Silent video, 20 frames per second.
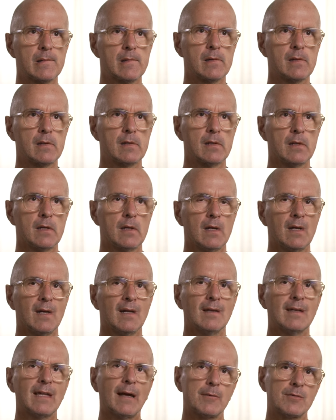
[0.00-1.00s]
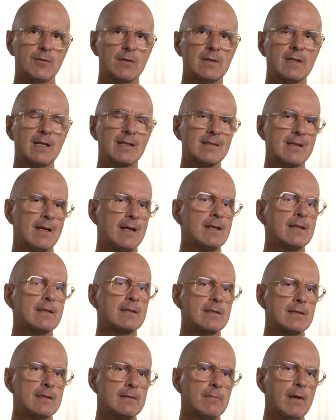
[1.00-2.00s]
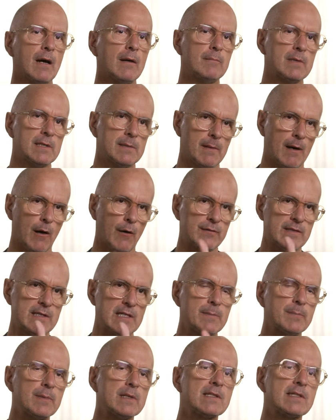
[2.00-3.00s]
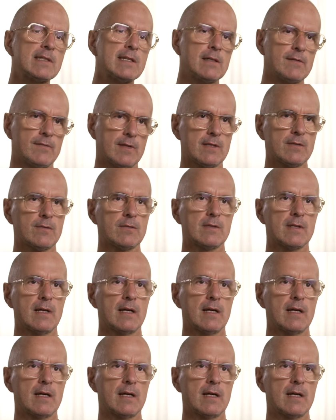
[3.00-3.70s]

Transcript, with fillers: Insofern. Ja, aber es könnte ja sein, genau. dass ich mich mal auf dich beziehe, was Stimmt, du genau.